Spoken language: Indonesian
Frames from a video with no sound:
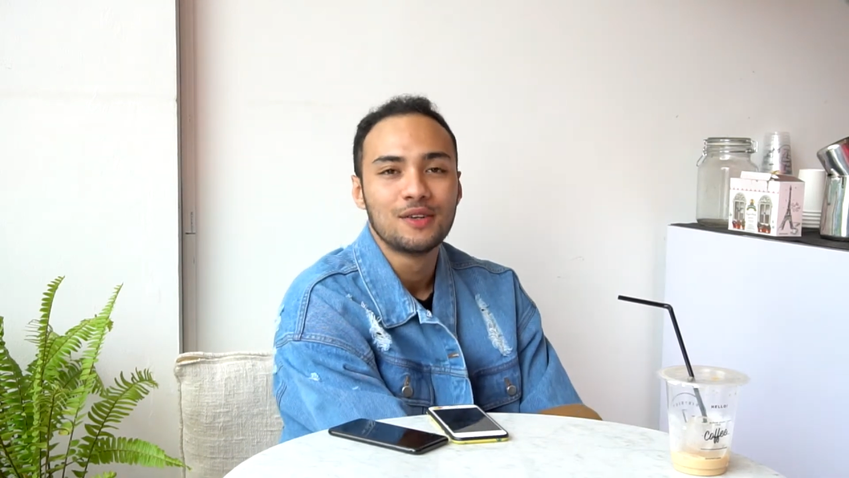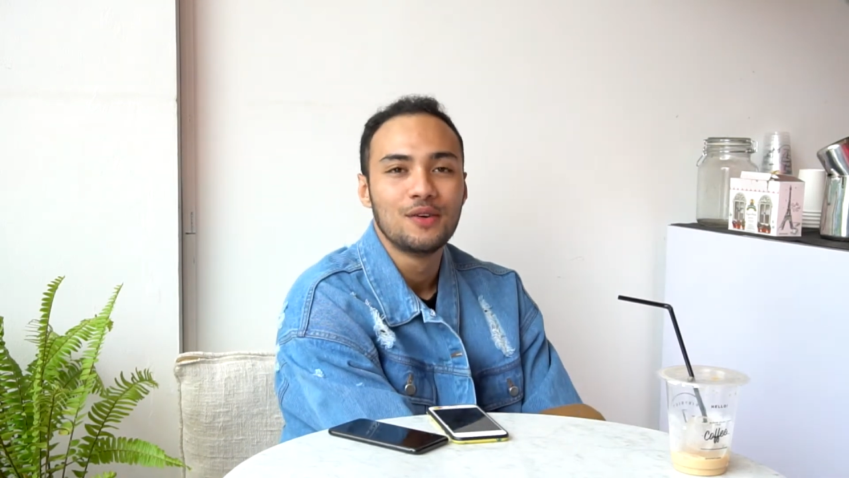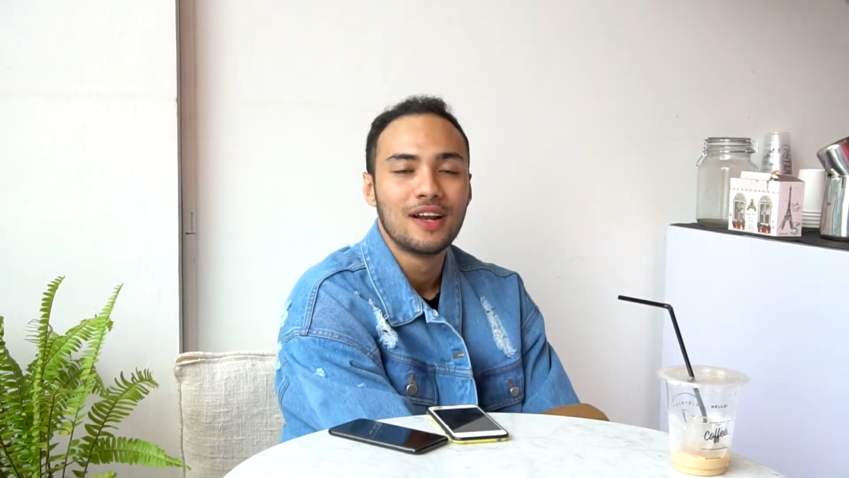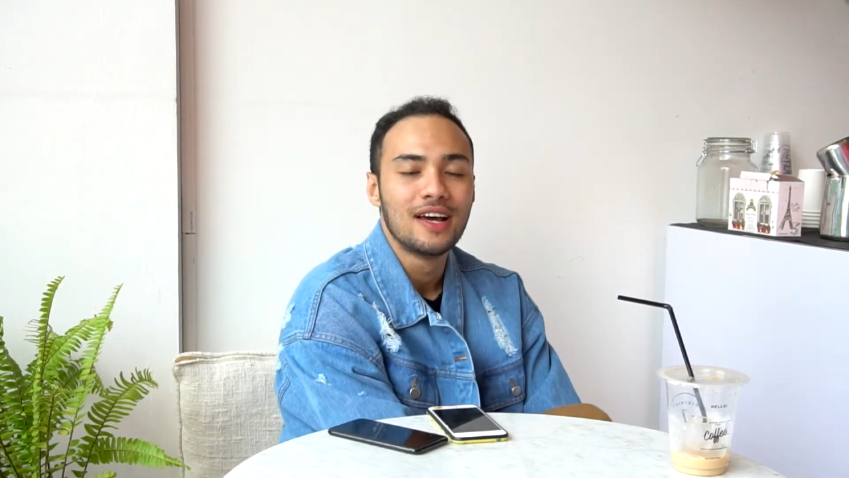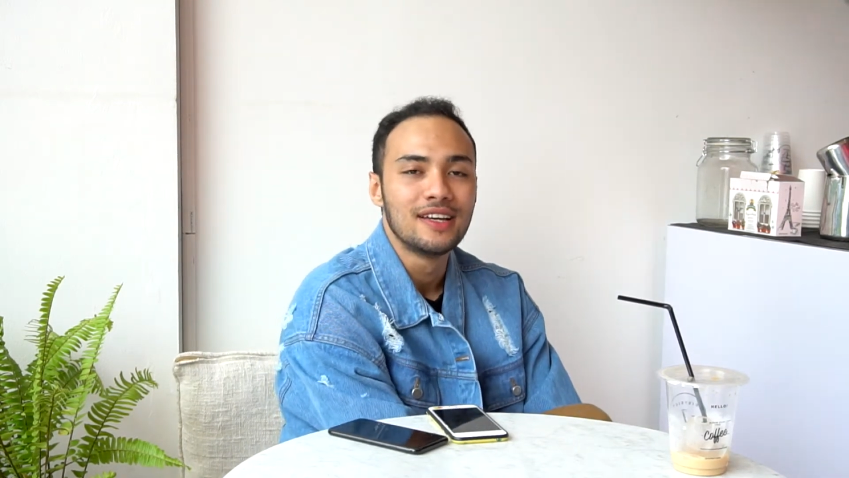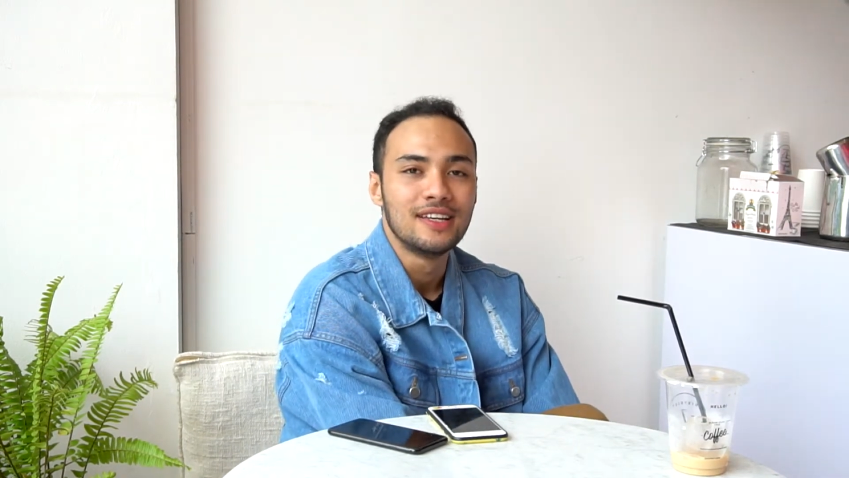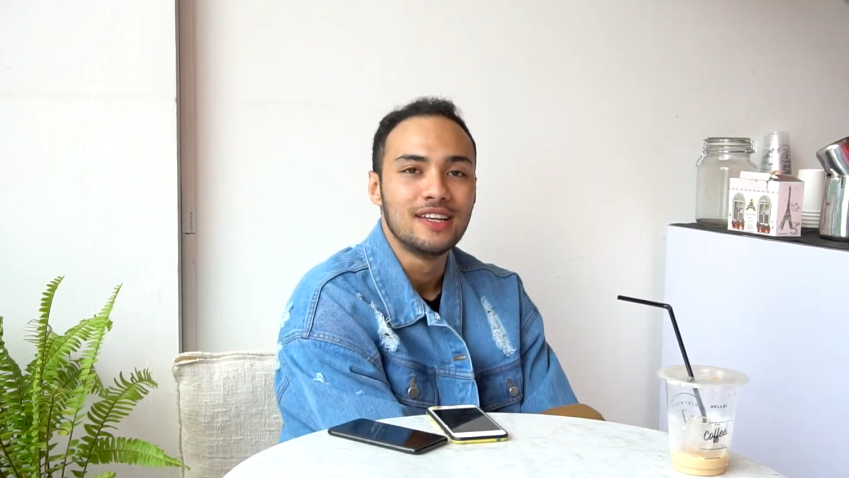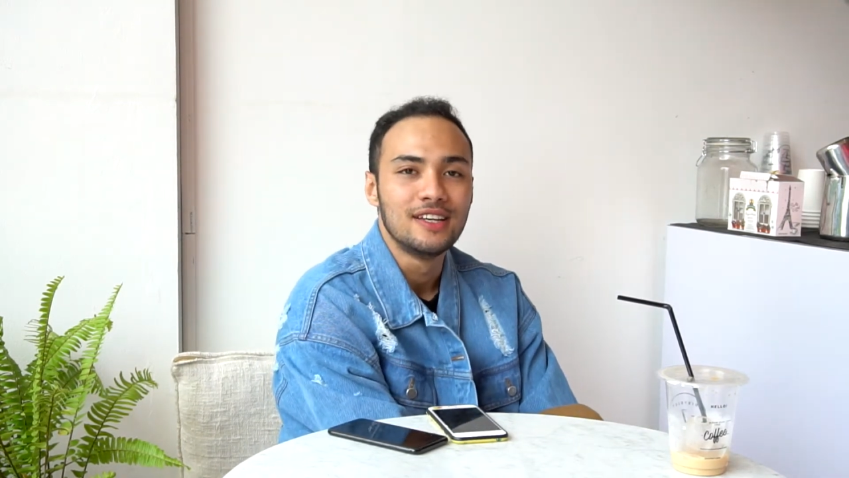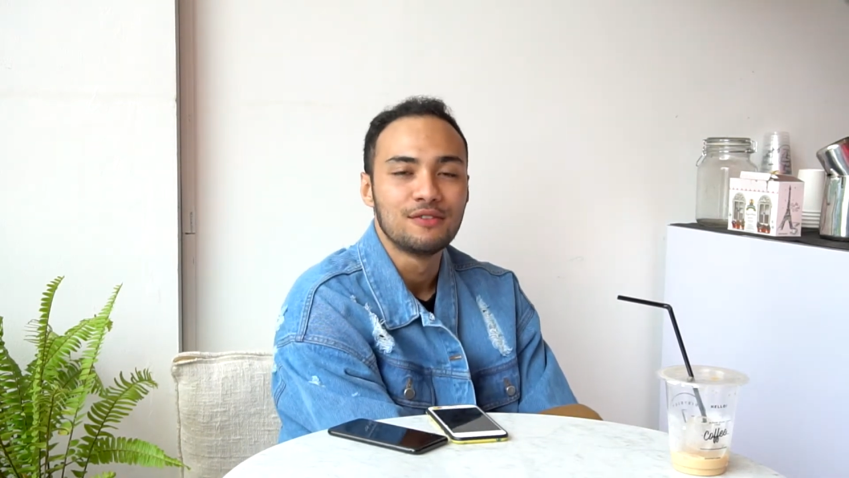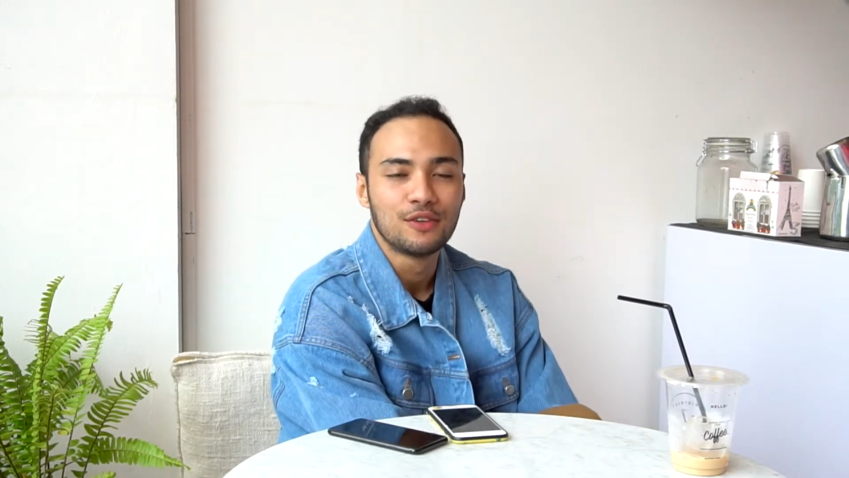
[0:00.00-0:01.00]
Gue
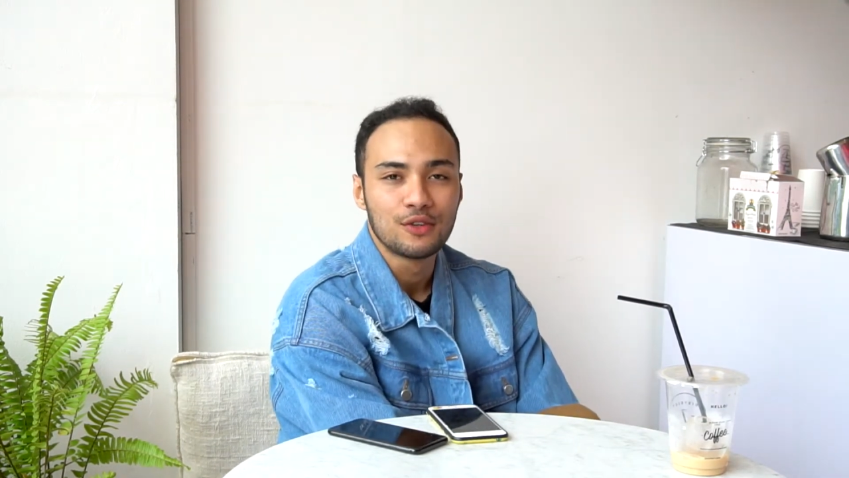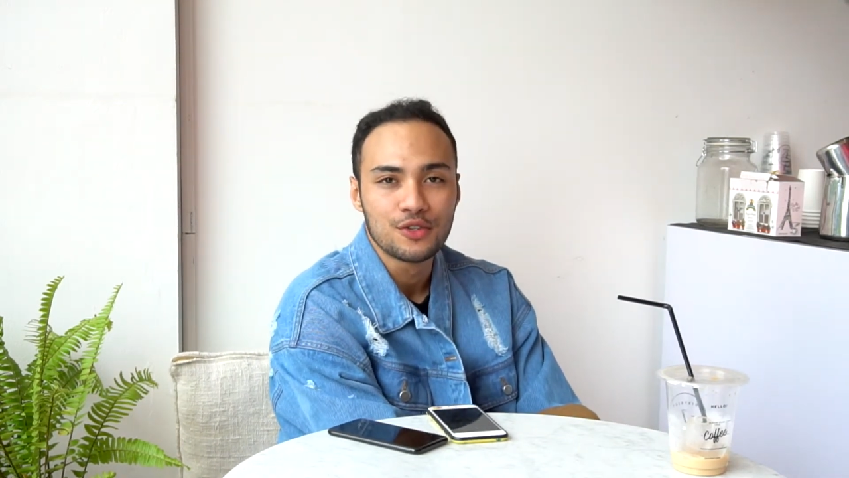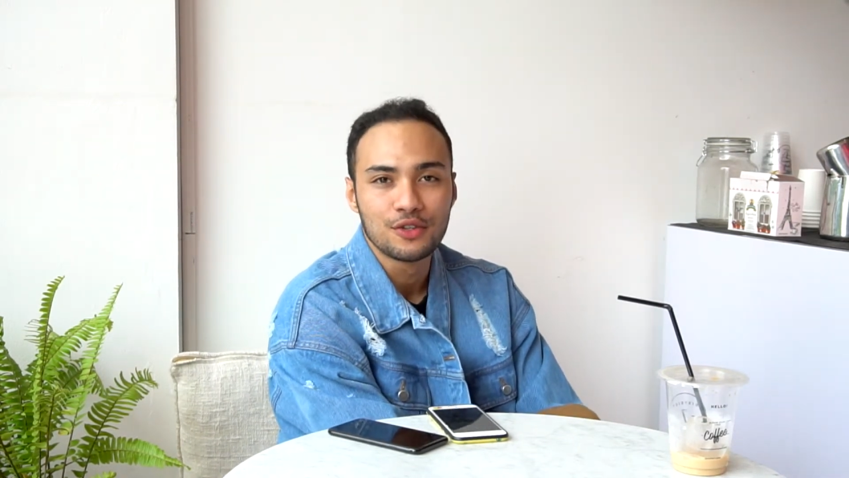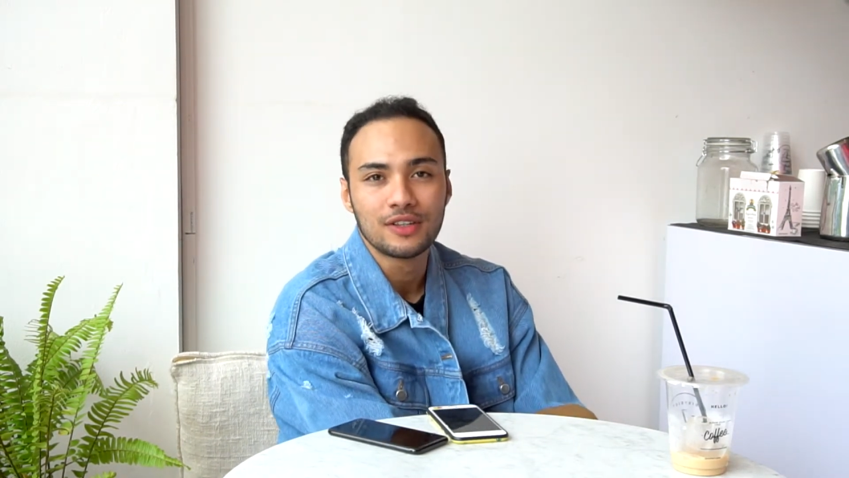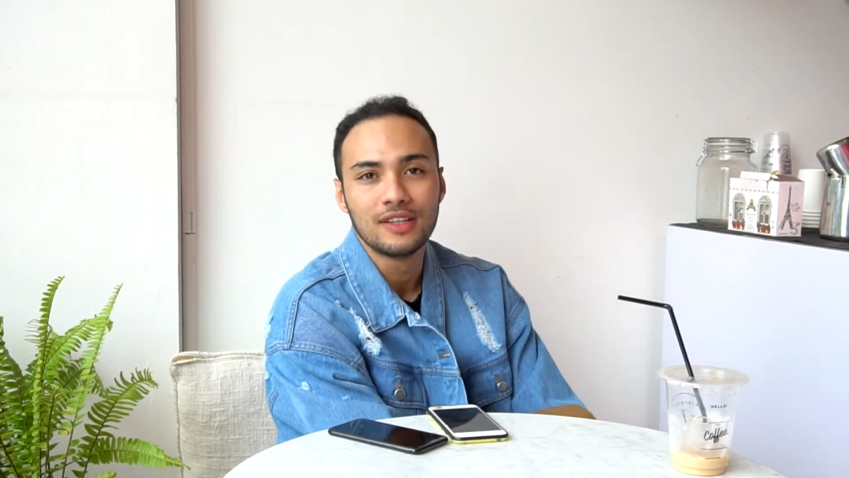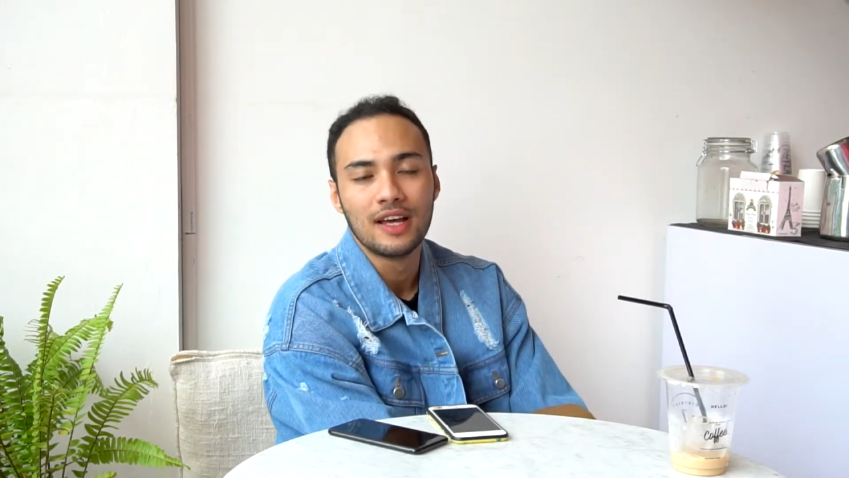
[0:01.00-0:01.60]
lagi photoshoot